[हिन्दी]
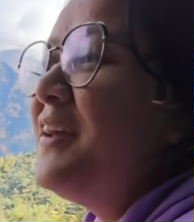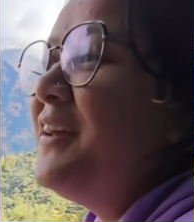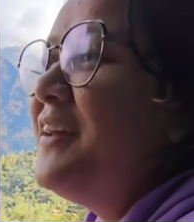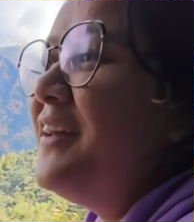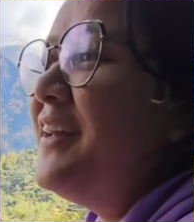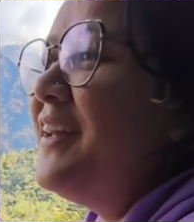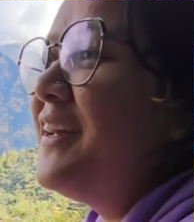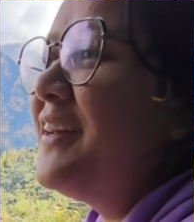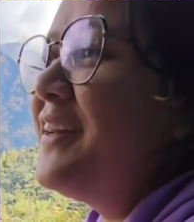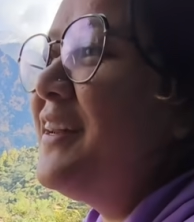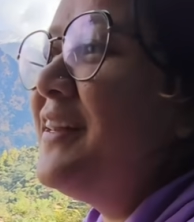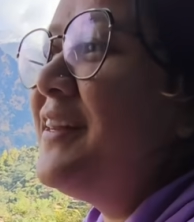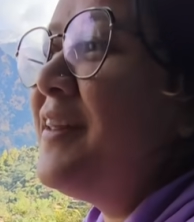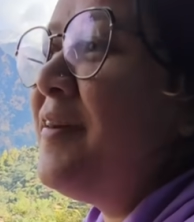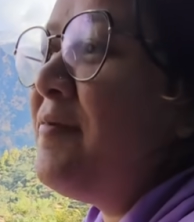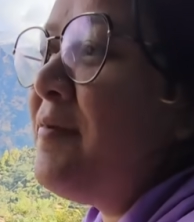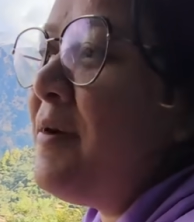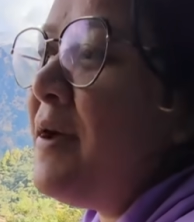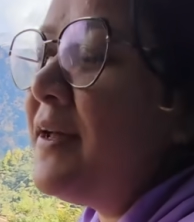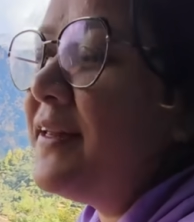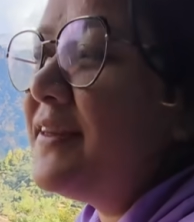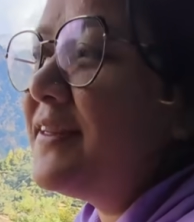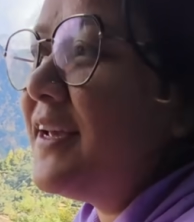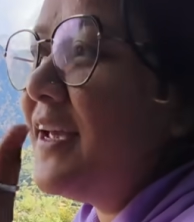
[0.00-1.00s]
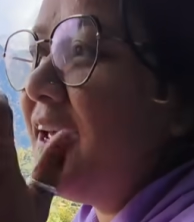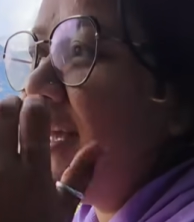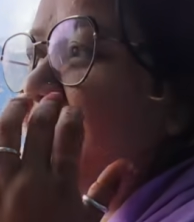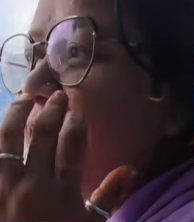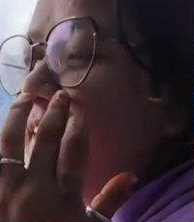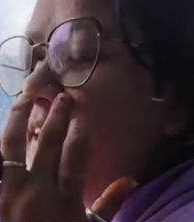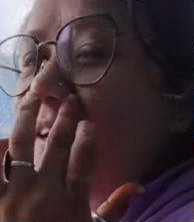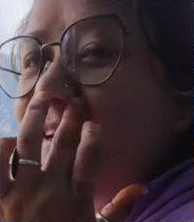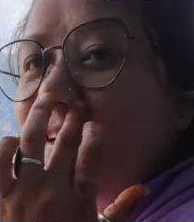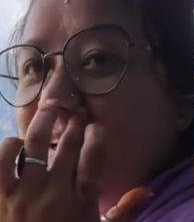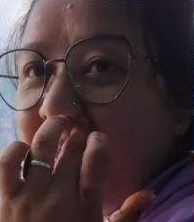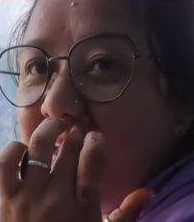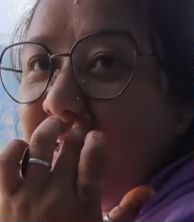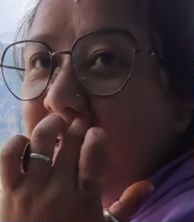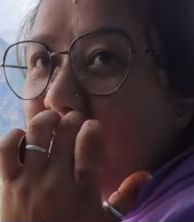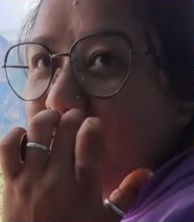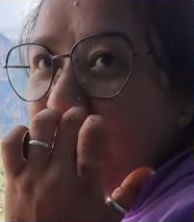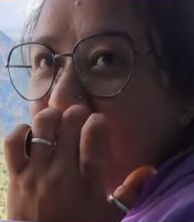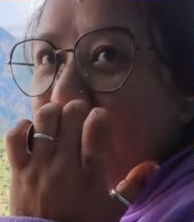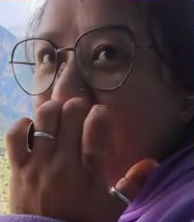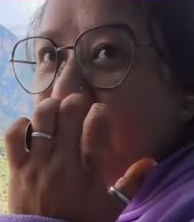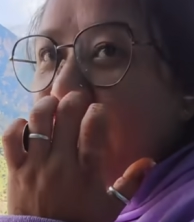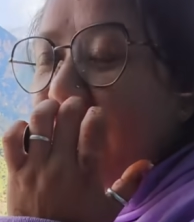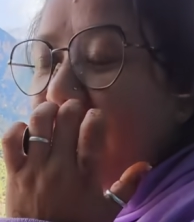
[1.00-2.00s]
एक ना दामाद गया नहीं नहीं
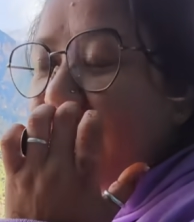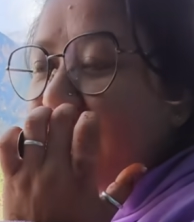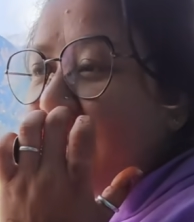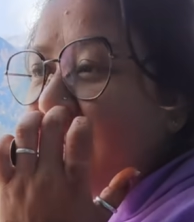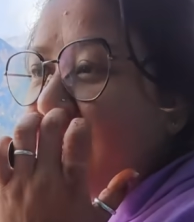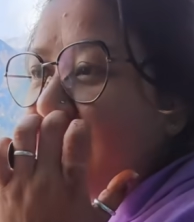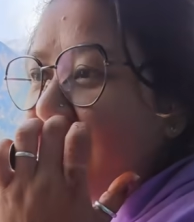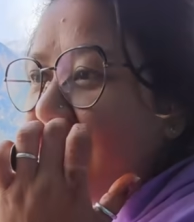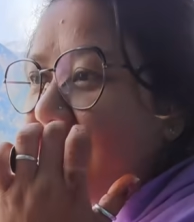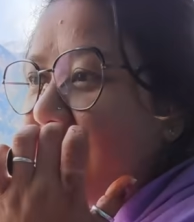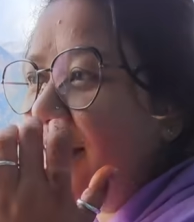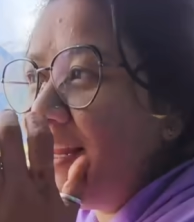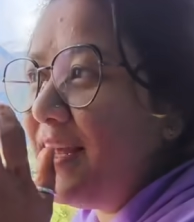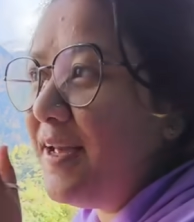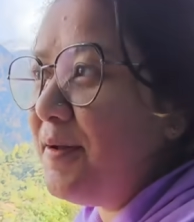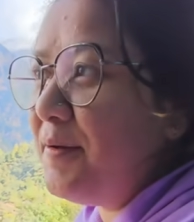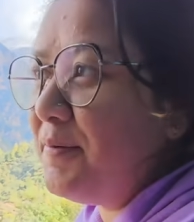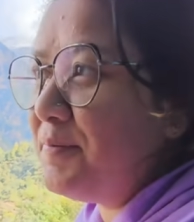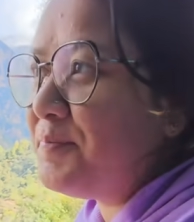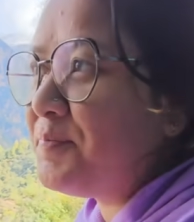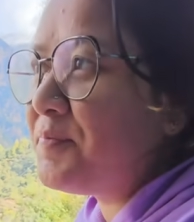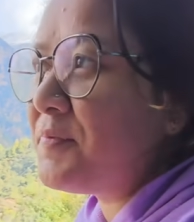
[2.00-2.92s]
खाना खाने के लिए